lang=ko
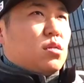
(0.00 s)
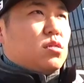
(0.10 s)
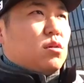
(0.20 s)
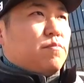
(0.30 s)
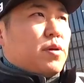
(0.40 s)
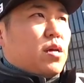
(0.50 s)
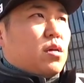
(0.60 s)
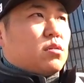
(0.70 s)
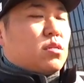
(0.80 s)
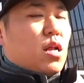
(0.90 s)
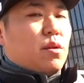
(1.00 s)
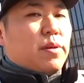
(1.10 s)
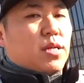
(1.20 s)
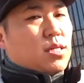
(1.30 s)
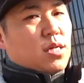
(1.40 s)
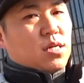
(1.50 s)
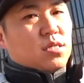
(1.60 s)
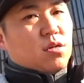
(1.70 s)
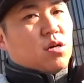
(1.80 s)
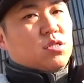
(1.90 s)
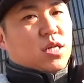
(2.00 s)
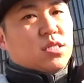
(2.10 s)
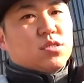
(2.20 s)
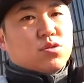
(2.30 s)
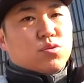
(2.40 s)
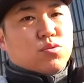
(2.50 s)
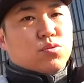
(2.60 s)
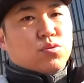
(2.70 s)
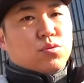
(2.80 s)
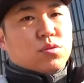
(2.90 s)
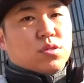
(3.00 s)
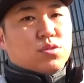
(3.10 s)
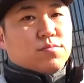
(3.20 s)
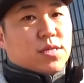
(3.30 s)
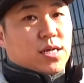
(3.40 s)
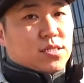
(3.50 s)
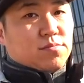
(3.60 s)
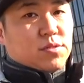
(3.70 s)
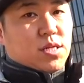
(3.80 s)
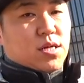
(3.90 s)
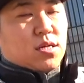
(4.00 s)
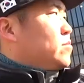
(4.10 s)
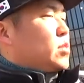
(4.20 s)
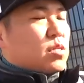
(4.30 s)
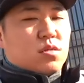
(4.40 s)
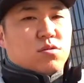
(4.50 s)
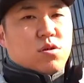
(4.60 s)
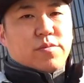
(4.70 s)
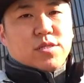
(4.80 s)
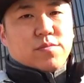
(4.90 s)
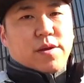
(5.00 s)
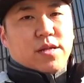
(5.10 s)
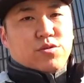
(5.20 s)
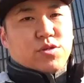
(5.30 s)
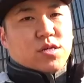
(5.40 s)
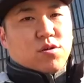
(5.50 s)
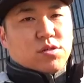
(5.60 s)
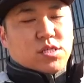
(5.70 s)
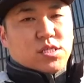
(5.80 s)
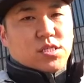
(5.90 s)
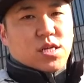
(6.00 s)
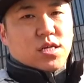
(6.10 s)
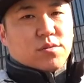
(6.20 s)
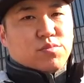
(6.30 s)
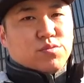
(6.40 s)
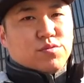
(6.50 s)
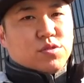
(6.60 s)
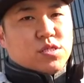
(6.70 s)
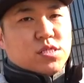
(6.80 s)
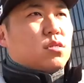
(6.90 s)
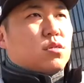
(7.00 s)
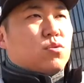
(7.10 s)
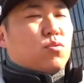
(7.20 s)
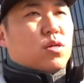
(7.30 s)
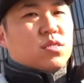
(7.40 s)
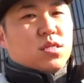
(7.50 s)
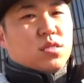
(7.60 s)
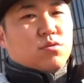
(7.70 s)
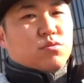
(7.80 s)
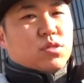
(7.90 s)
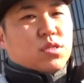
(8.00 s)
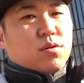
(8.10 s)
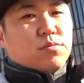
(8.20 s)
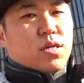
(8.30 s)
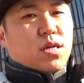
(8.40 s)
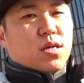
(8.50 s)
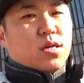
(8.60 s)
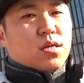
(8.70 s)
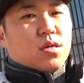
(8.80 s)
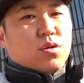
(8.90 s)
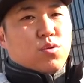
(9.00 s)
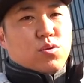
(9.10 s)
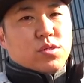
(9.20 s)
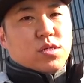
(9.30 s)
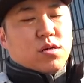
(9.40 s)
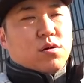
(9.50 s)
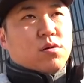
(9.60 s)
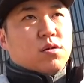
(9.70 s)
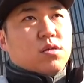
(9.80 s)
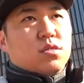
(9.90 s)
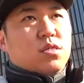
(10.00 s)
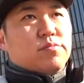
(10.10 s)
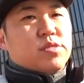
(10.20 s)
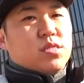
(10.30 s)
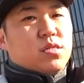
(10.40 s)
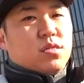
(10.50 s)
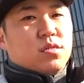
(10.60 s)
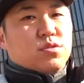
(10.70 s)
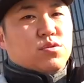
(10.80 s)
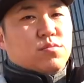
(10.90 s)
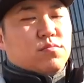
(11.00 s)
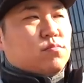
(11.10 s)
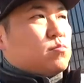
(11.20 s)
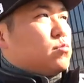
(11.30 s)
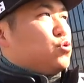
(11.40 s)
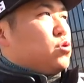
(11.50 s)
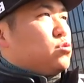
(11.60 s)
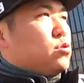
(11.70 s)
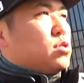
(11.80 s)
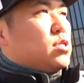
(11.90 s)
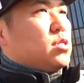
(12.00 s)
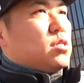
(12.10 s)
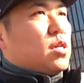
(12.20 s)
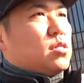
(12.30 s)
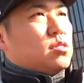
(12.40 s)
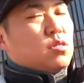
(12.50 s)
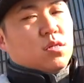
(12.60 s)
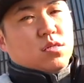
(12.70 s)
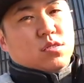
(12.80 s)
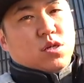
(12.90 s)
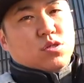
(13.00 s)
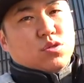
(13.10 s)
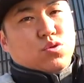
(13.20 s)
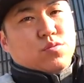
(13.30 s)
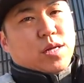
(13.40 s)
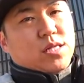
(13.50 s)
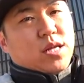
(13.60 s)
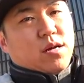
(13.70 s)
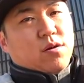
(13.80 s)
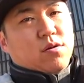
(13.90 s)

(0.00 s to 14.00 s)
리어백은 헬멧 하나가 들어가지 않을 정도로 좀 작습니다. 그거에 비해서 맨 뒤에 러기지 렉 부분을 공간을 차지하고 있기 때문에 오히려 짐을 좀 꾸역꾸역 싣는 데는 전혀 도움이 안 돼요.